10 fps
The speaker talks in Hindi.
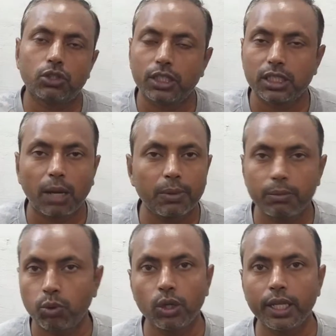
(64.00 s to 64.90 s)
उसको जैसे
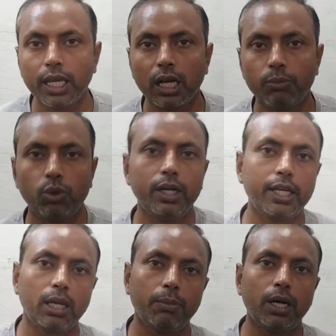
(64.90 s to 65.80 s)
आपने भून लिया
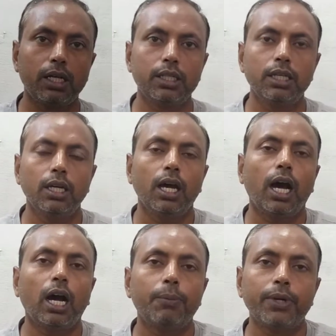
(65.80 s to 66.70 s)
भूनने के बाद
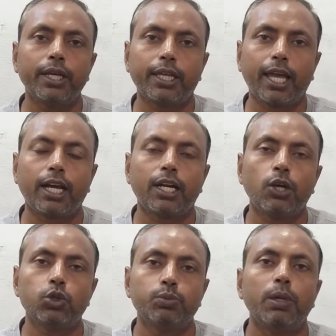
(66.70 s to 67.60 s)
आपने क्या
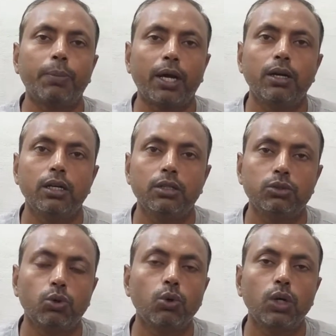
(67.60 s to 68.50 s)
करना है उसमें
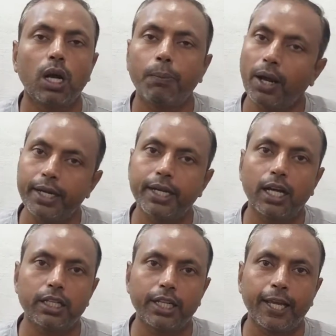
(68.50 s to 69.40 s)
दो गुना पानी
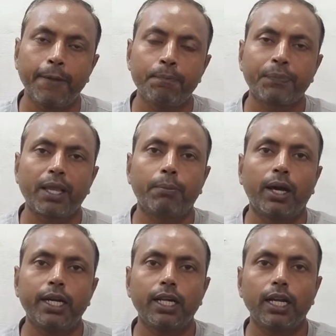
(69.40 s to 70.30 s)
डाल देना है
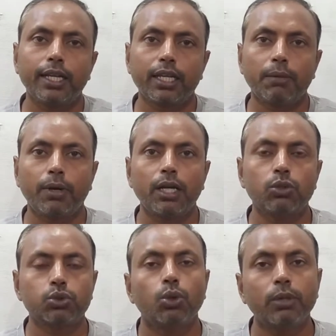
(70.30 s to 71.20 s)
पानी डालने के बाद
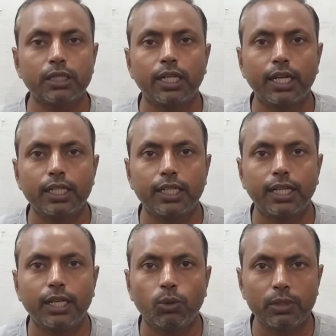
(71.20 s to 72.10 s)
उसको उबलते रहने
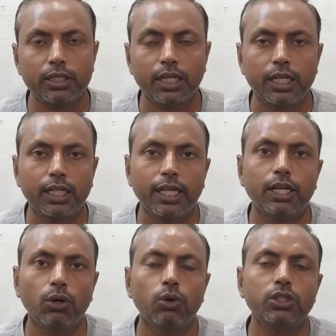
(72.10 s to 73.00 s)
देना है उबलते रहने देना
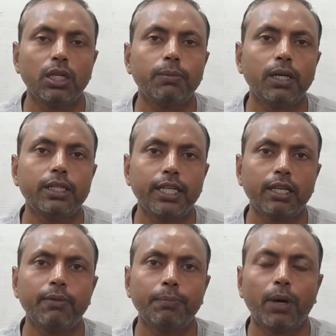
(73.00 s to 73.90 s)
है और जब
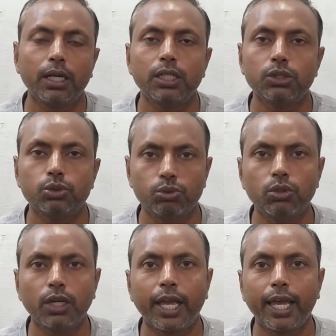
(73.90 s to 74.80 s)
देखे भी पानी
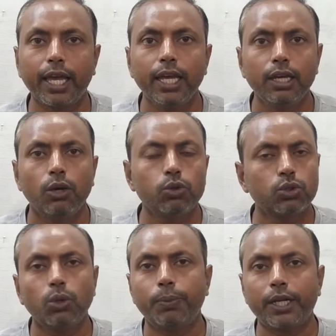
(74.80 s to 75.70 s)
सूख गया है
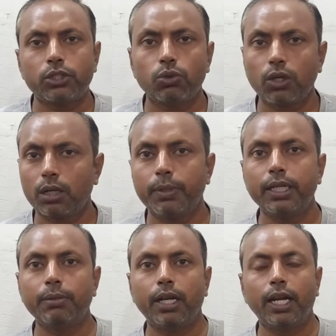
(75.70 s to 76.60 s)
उसको प्रेशर कुकर में
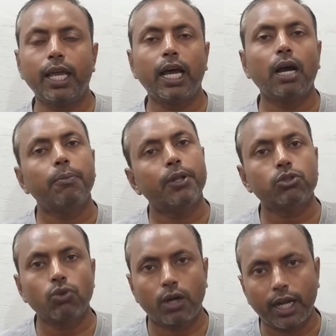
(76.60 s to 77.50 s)
नहीं बनाना है आपने
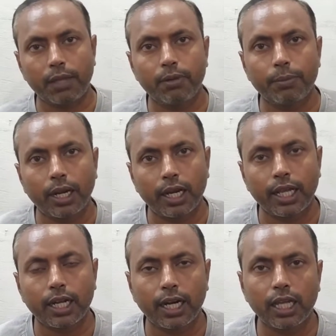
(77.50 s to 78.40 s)
उसको कढ़ाई में बनाना
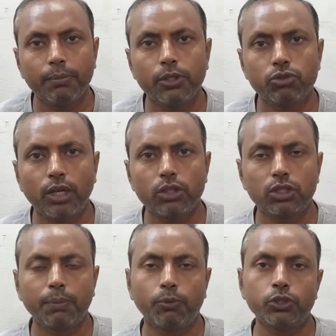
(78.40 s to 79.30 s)
है कढ़ाई में जो है
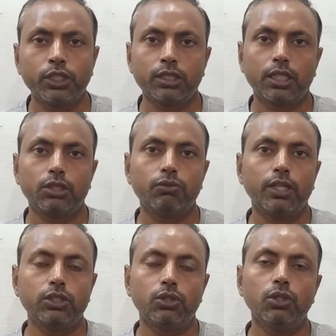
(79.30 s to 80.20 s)
उसके पौष्टिक तत्व
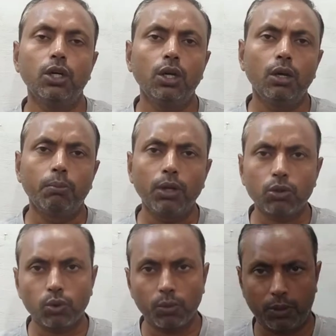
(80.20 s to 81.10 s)
है जो
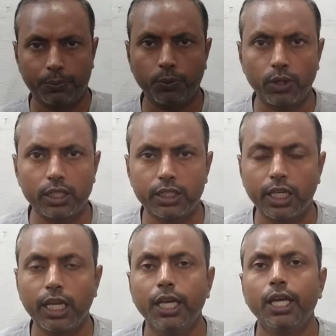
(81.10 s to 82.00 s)
बिल्कुल भरपूर
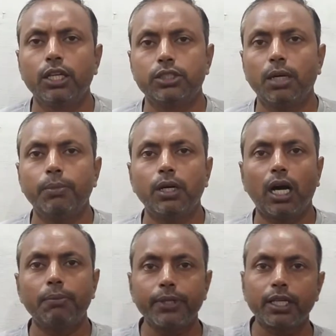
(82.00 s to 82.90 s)
रहते हैं जब
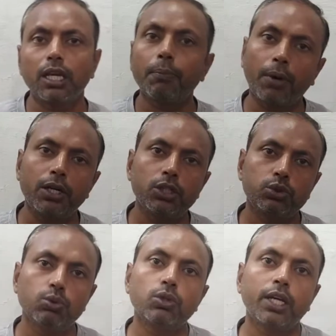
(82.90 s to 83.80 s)
आप देखिए पानी
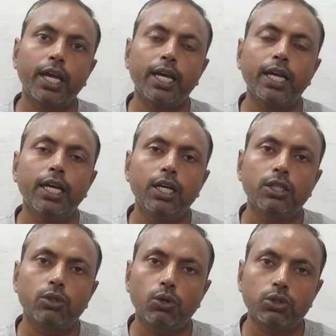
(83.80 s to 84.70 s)
सूख गया है
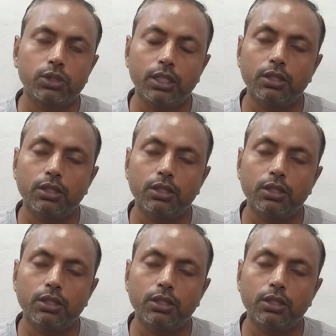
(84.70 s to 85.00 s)
और